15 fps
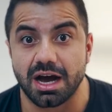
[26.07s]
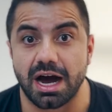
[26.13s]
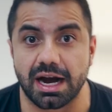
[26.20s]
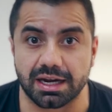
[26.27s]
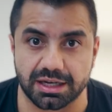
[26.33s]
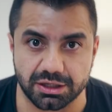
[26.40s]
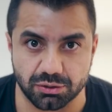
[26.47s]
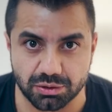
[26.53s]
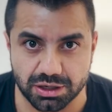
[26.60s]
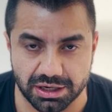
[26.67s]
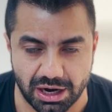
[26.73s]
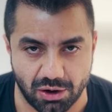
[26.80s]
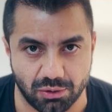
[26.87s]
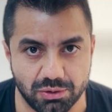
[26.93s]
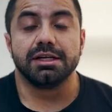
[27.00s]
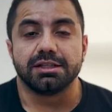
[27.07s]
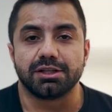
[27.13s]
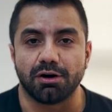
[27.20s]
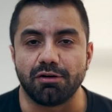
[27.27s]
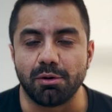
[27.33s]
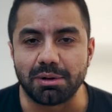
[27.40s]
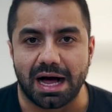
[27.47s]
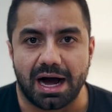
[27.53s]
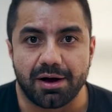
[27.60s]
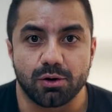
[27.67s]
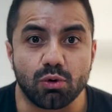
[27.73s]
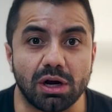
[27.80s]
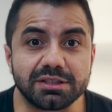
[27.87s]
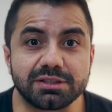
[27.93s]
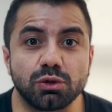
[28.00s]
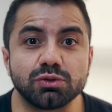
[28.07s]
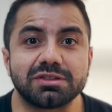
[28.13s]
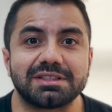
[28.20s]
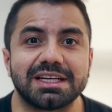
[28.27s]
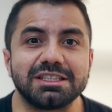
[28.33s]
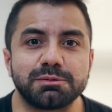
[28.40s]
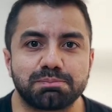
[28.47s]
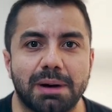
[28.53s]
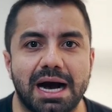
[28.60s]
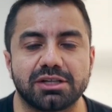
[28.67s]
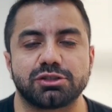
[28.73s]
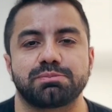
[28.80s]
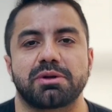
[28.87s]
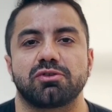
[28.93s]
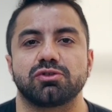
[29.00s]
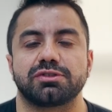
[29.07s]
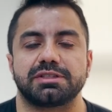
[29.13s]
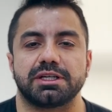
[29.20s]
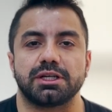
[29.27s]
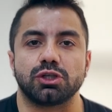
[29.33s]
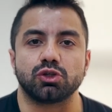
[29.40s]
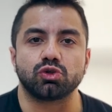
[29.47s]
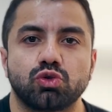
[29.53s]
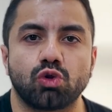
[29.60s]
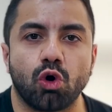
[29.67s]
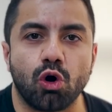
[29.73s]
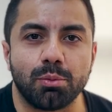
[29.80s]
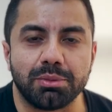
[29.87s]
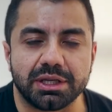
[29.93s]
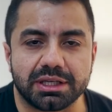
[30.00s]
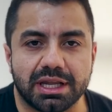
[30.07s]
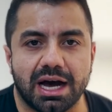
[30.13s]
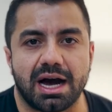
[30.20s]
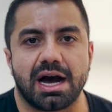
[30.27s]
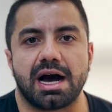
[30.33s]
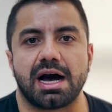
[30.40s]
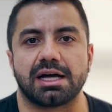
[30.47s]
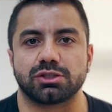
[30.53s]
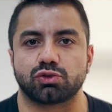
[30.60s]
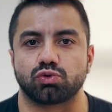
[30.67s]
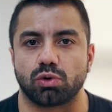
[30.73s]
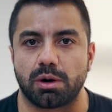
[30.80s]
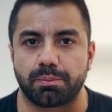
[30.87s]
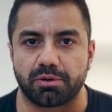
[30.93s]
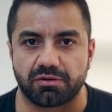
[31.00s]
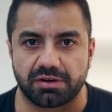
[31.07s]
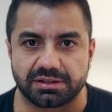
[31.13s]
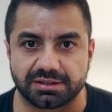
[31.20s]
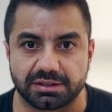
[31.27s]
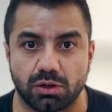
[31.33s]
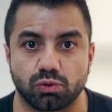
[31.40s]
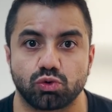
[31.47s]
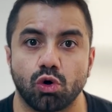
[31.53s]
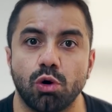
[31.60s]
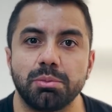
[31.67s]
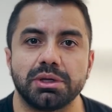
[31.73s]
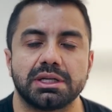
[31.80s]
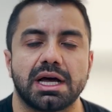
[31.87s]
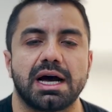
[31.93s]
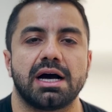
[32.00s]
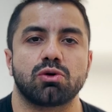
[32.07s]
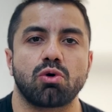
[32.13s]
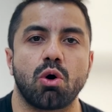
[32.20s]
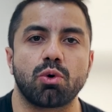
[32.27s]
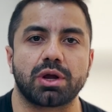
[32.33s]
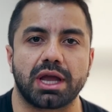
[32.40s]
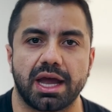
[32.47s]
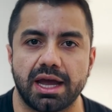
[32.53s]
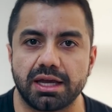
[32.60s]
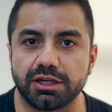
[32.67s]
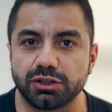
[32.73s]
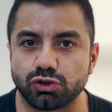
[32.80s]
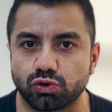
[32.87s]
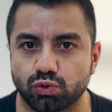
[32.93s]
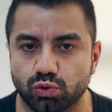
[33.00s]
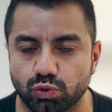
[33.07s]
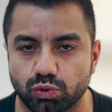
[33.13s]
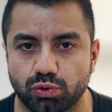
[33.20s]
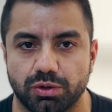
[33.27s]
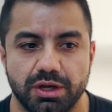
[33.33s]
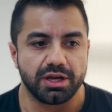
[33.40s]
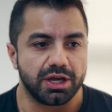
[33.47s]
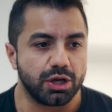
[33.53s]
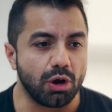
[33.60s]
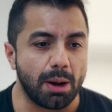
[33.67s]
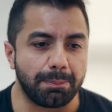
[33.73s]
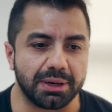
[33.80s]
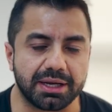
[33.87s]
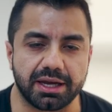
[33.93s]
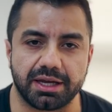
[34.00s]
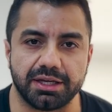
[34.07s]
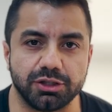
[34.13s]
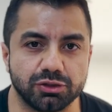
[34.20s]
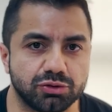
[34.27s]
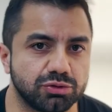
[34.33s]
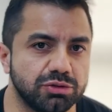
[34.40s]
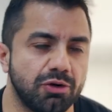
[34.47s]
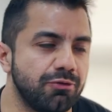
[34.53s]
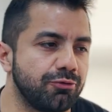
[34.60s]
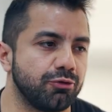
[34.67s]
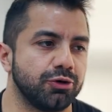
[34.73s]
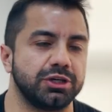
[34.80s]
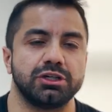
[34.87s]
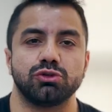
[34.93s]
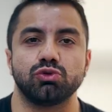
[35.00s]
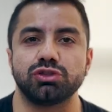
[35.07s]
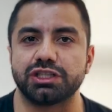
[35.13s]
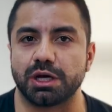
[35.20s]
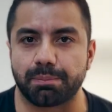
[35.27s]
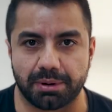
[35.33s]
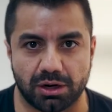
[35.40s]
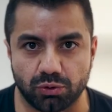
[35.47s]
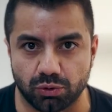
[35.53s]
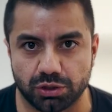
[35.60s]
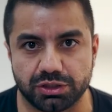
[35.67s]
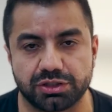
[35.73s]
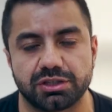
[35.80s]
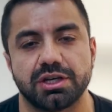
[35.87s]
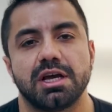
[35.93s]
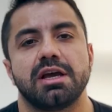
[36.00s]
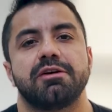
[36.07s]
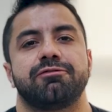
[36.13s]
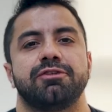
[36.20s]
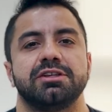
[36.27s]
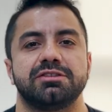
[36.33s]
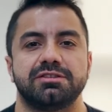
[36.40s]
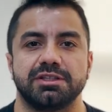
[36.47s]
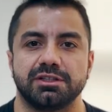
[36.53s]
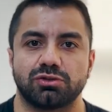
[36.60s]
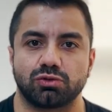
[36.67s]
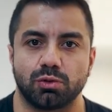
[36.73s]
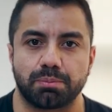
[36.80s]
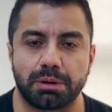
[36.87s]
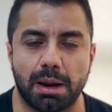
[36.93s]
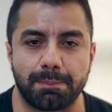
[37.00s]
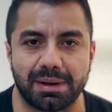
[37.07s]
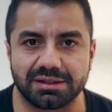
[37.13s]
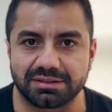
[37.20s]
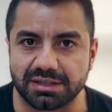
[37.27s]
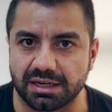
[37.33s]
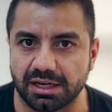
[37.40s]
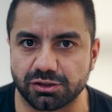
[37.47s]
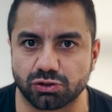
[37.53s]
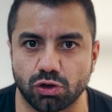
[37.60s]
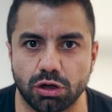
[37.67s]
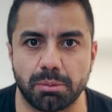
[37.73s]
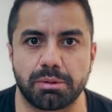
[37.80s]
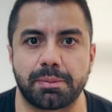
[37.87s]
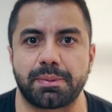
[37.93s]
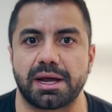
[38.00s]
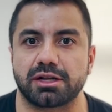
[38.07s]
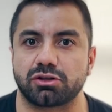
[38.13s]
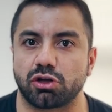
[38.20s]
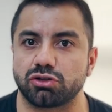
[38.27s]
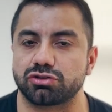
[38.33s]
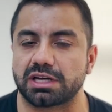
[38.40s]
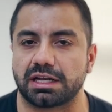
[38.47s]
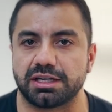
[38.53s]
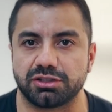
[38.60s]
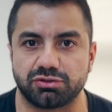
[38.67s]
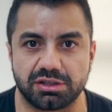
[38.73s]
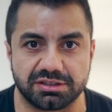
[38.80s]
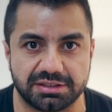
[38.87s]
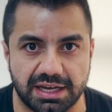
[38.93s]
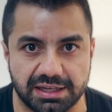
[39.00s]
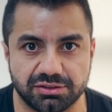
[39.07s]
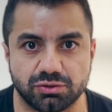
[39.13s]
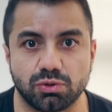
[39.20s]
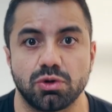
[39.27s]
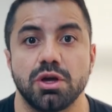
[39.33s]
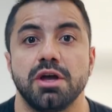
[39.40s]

aqui no canal. Então vamos lá, quais são os seis passos para você dominar a sua aprovação, dominar qualquer estudo. Eu apliquei isso, não foi do dia para noite. Fiz isso para passar na Escola Preparatória dos Cadetes do Exército,